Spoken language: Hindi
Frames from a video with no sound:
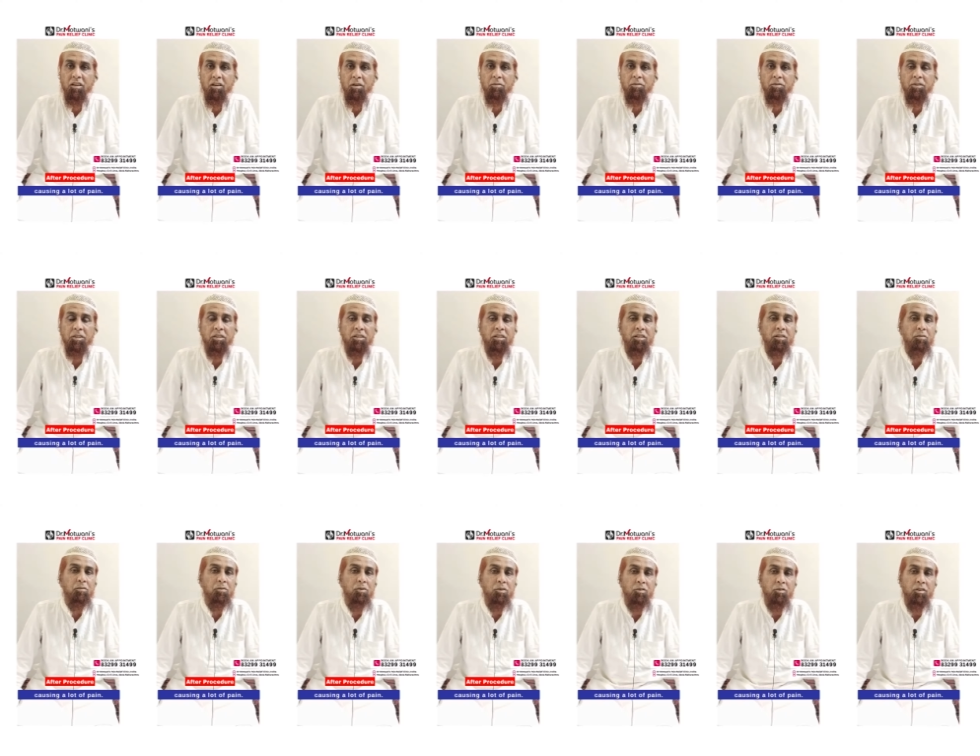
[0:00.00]
अब
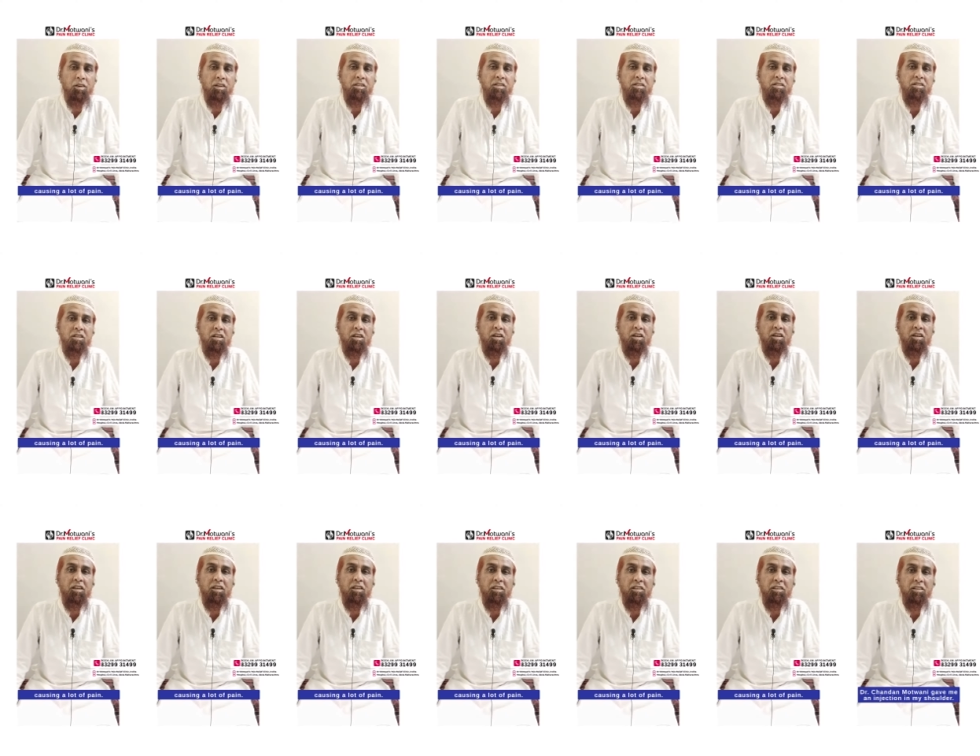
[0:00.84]
चंदन मोटवानी सर
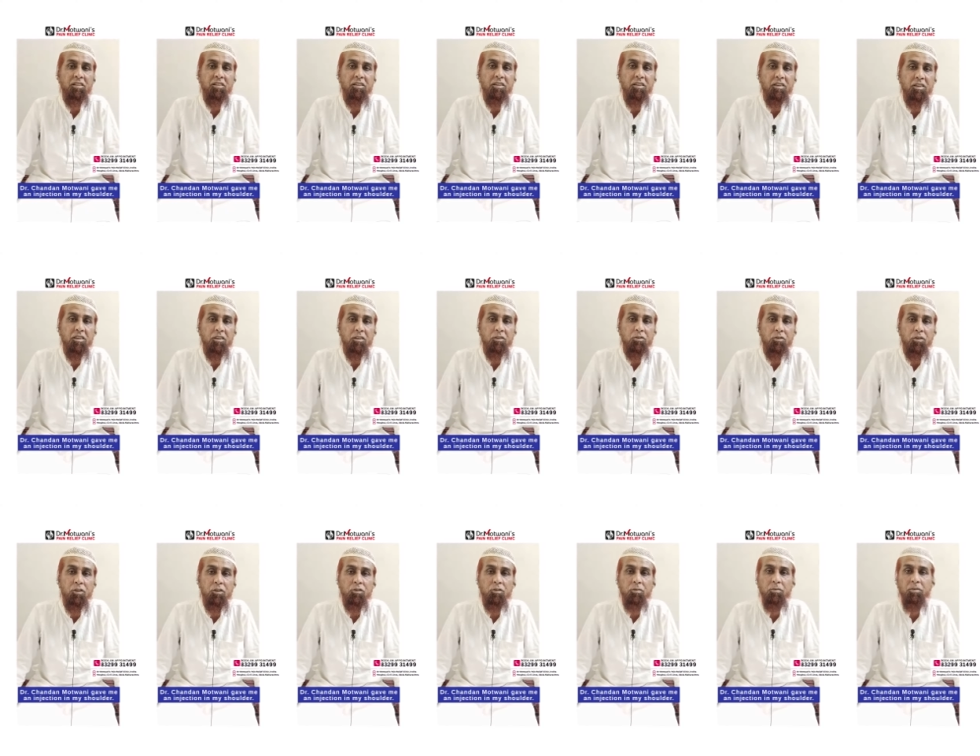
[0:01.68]
ने
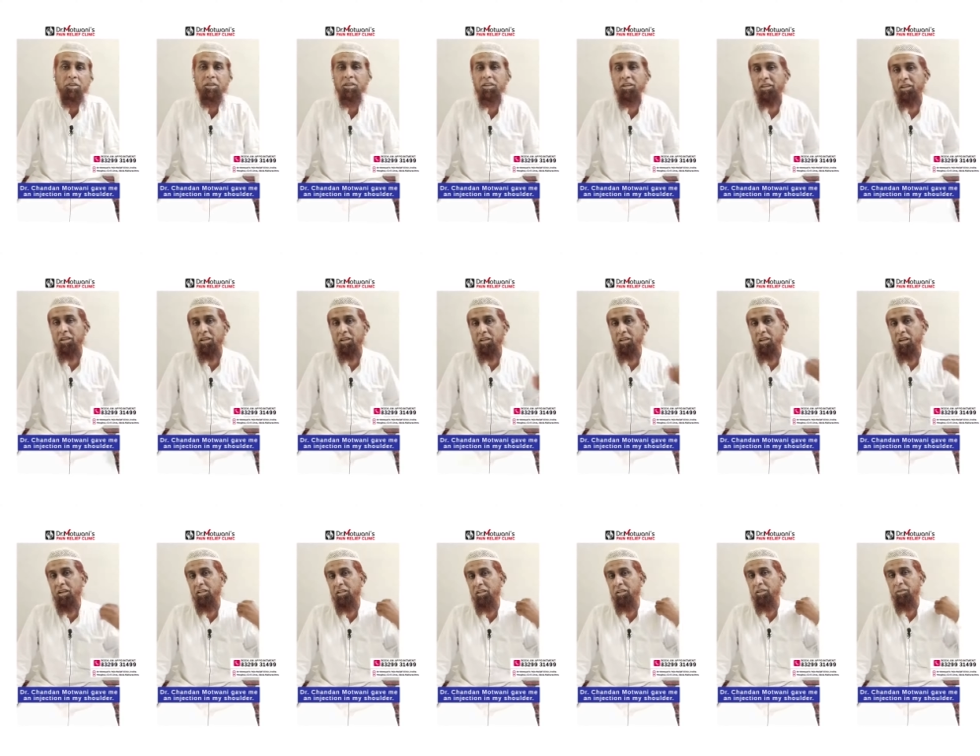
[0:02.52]
जो है तो मेरे यहाँ
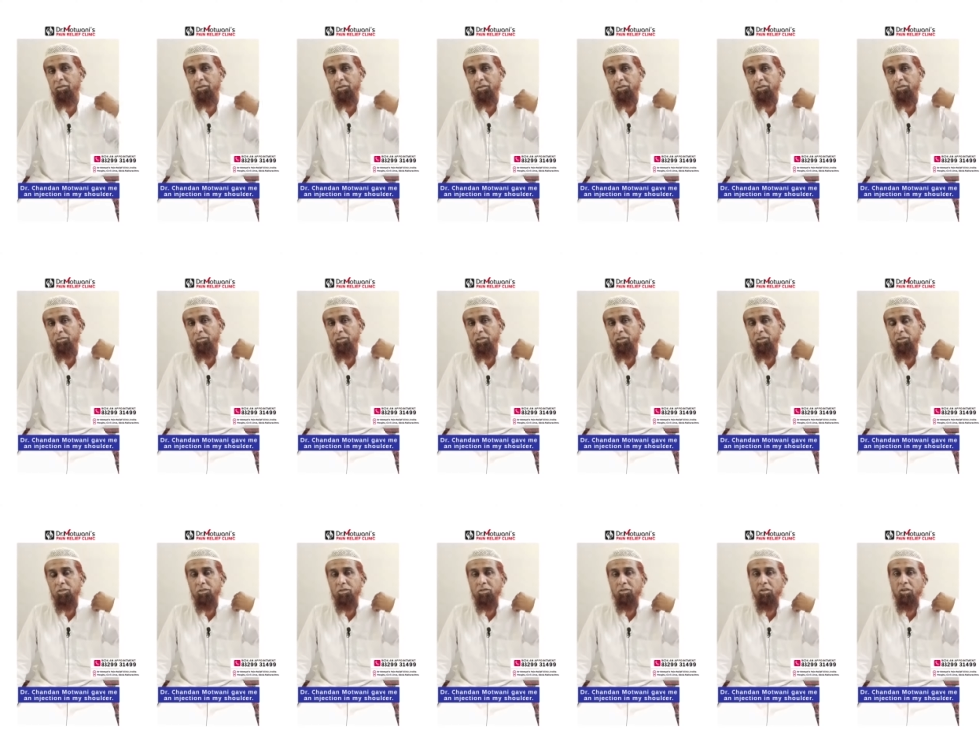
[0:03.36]
खांधे इसमें
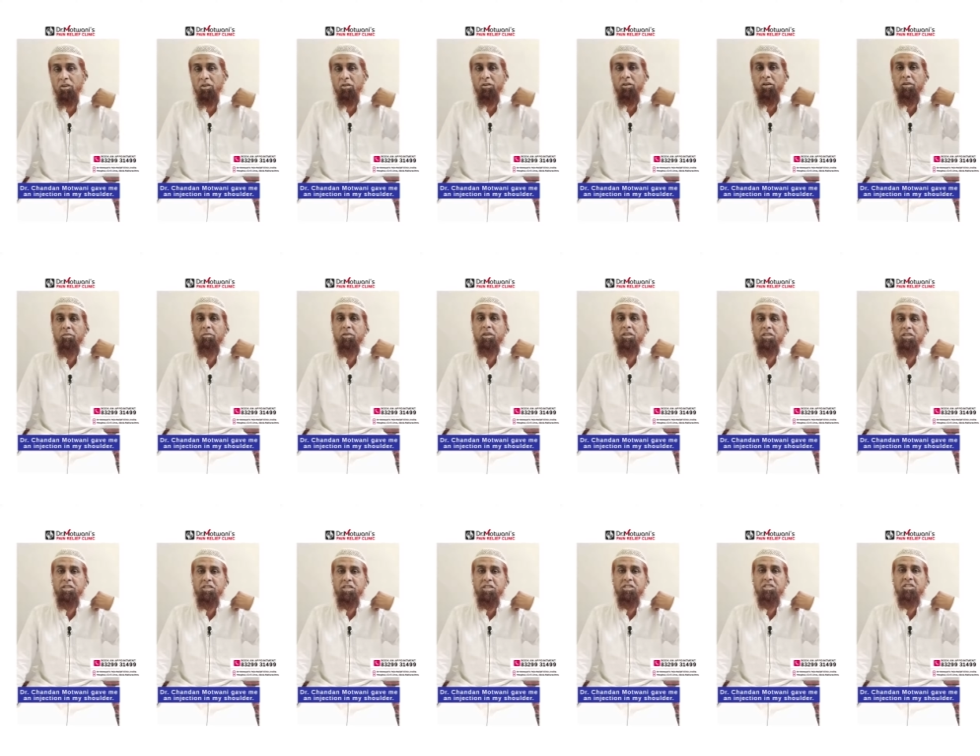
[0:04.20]
जो है तो खवे में
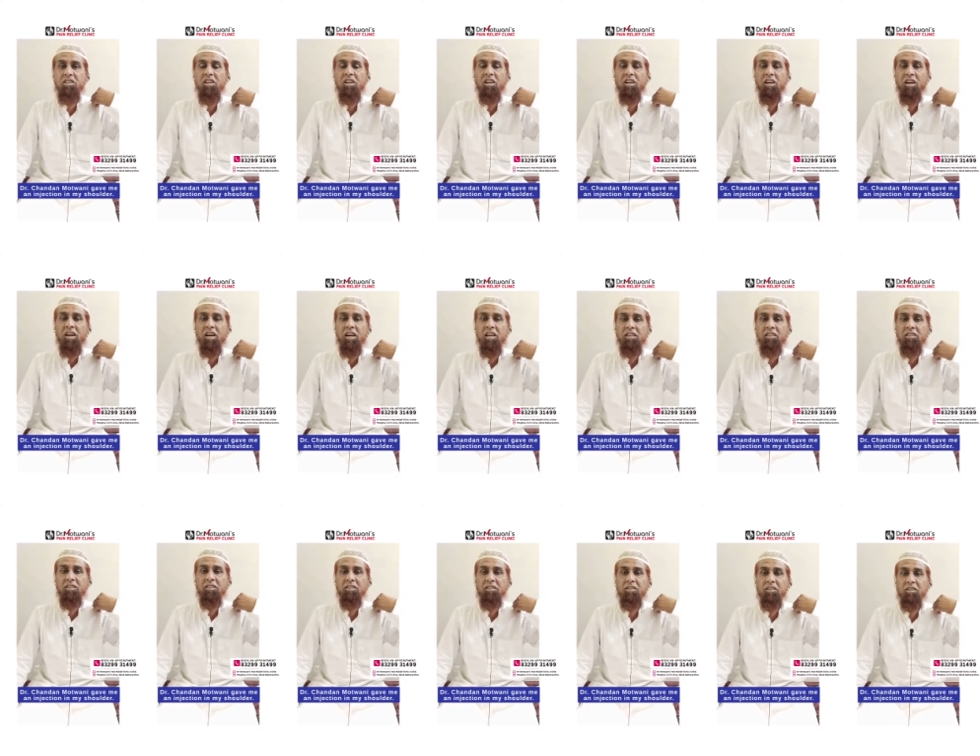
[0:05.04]
इंजेक्शन
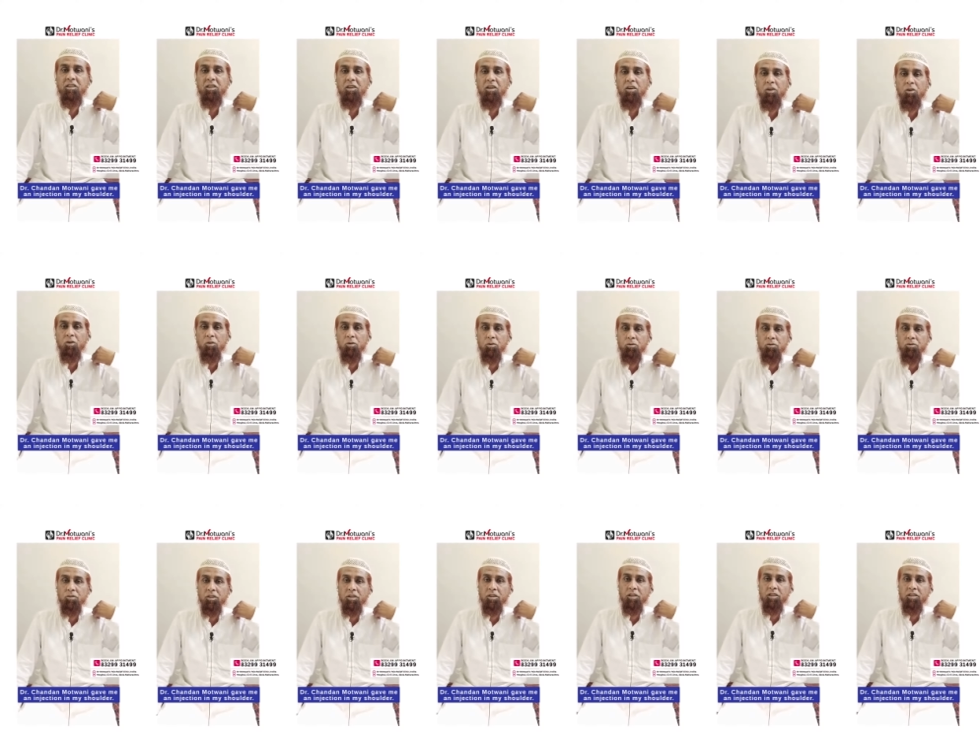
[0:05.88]
लगाए
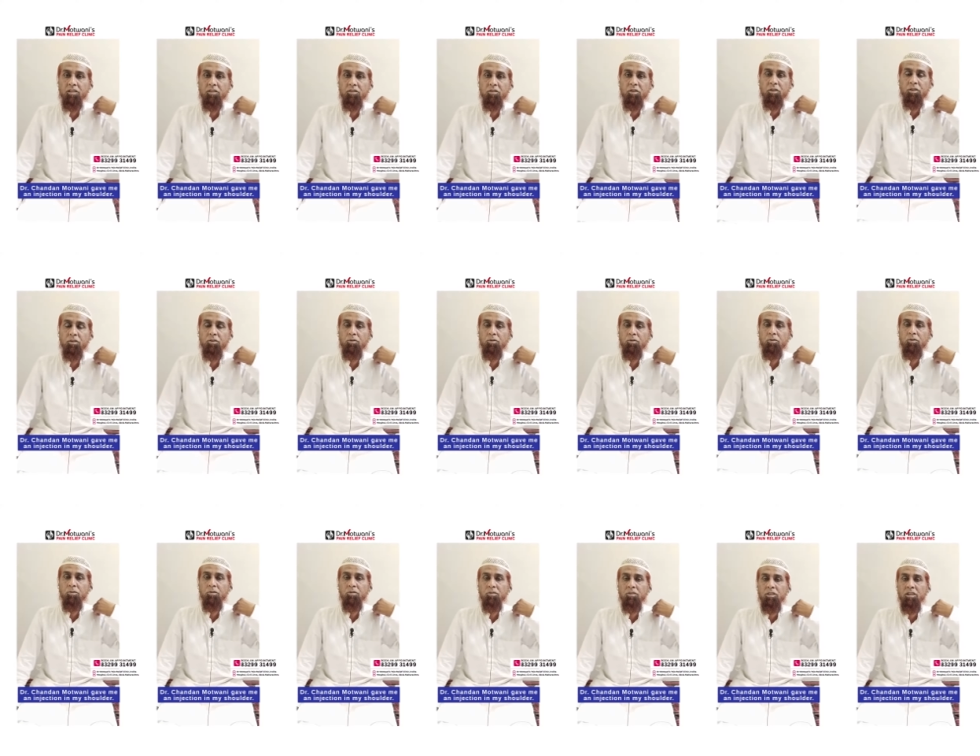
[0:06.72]
उसके जो है तो
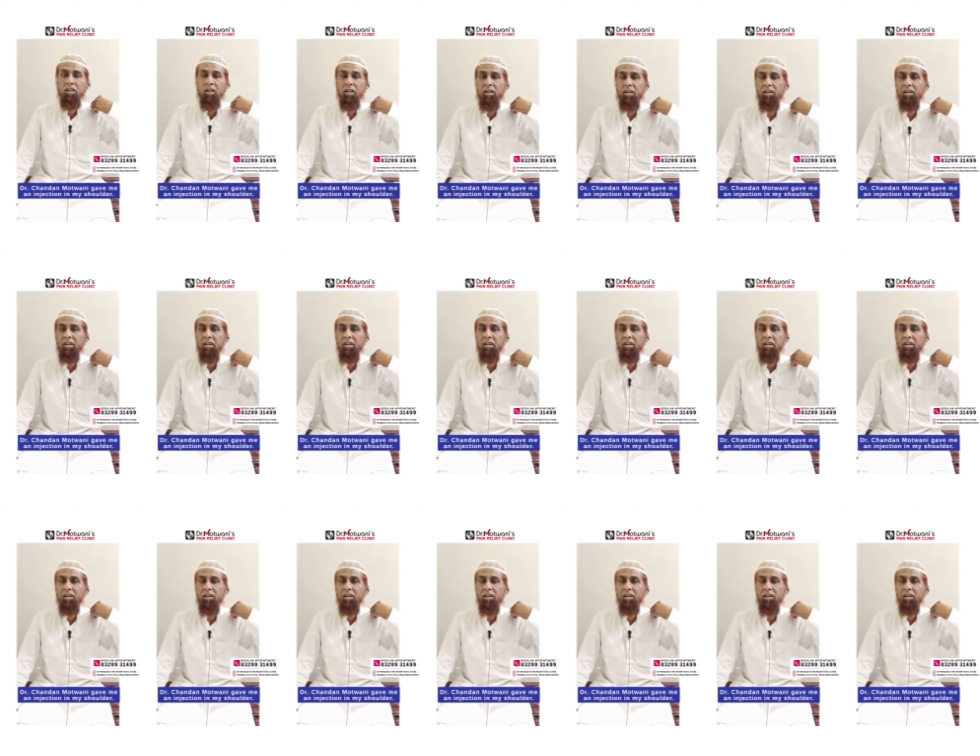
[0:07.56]
डेढ़